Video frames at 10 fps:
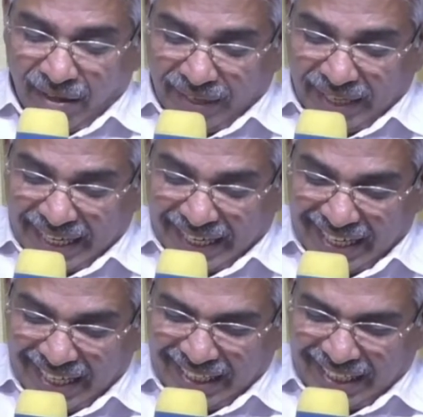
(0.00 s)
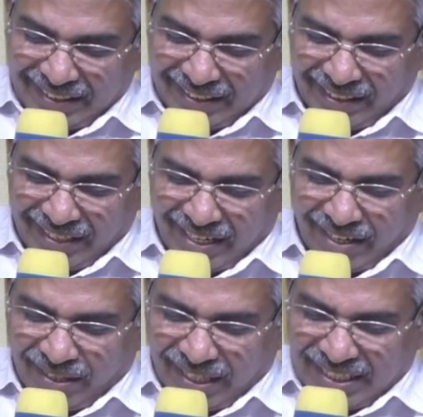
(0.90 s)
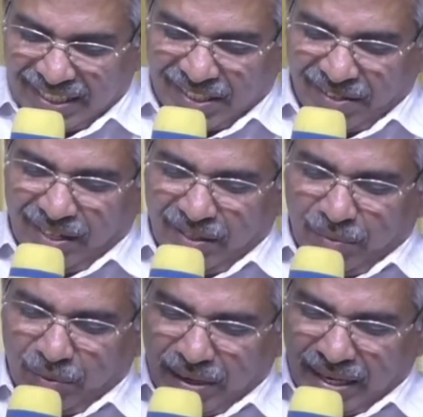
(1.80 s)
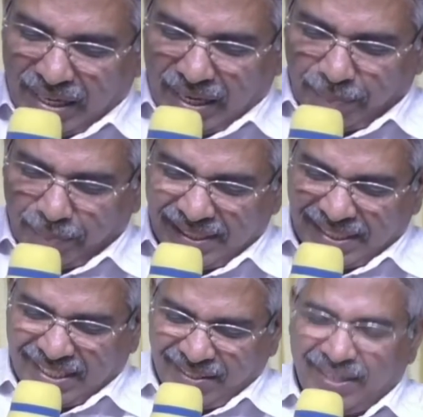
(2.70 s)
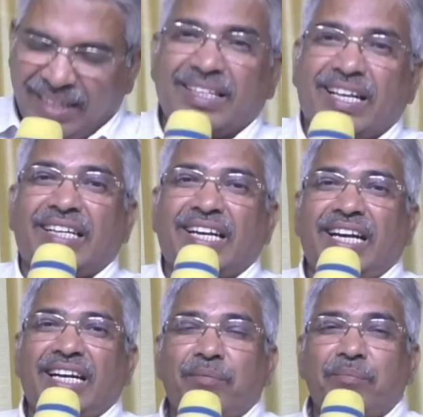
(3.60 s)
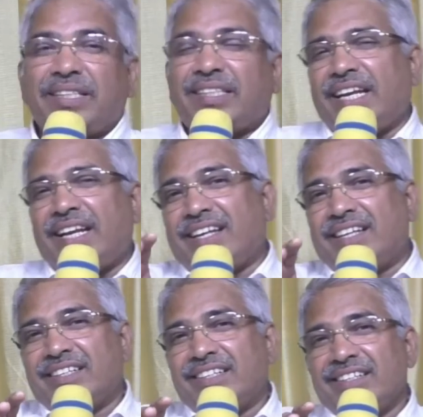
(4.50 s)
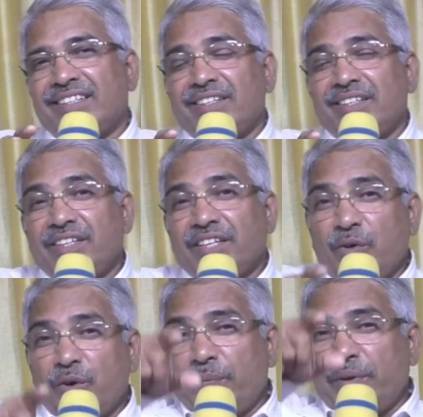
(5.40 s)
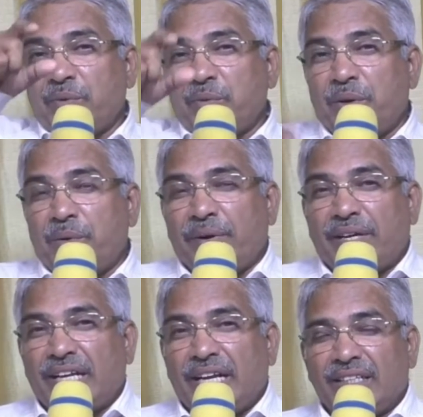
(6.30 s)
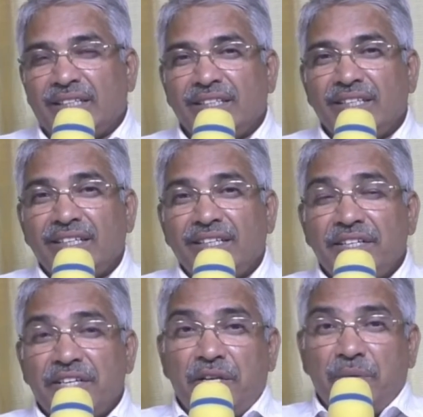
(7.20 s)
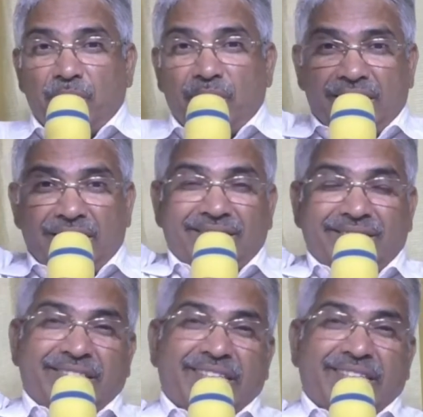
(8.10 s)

அவர்களை களங்கடித்ததினால் அவர்கள் இஸ்ரேலுக்கு முன்பாக பட்டு விழுந்தார்கள் பார்த்தீங்களா எவ்வளோ பெரிய உதவி பாருங்க இடி முழக்க